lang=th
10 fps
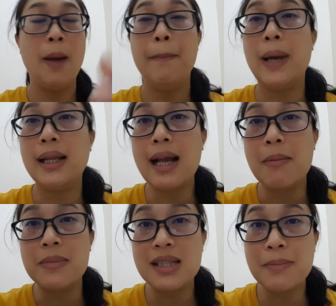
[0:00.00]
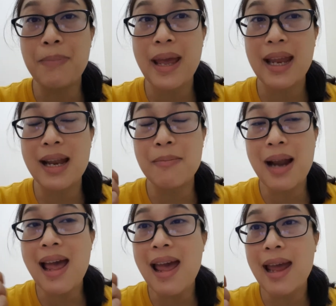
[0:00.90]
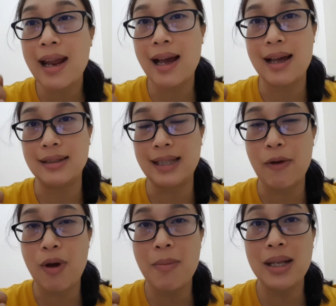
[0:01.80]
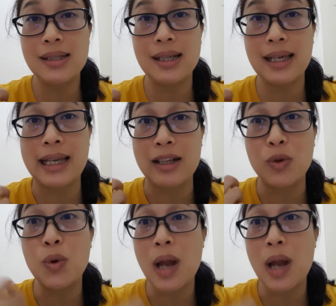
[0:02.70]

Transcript: เหมือนกับสเปรย์น้ำแร่นะคะ แต่ว่ามันจะกลิ่นกุ